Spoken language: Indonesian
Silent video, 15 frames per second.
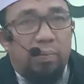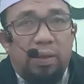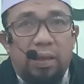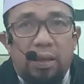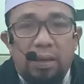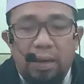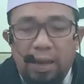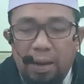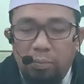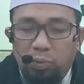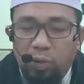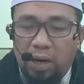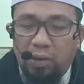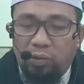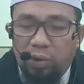ya dalam
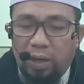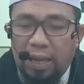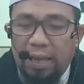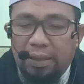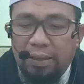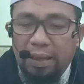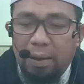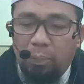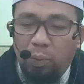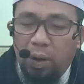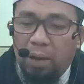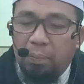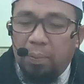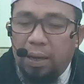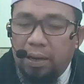surat Sot ayat
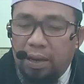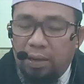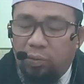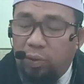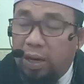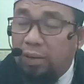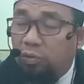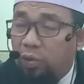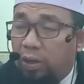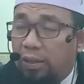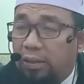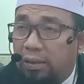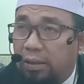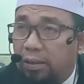38, ah, surat Sot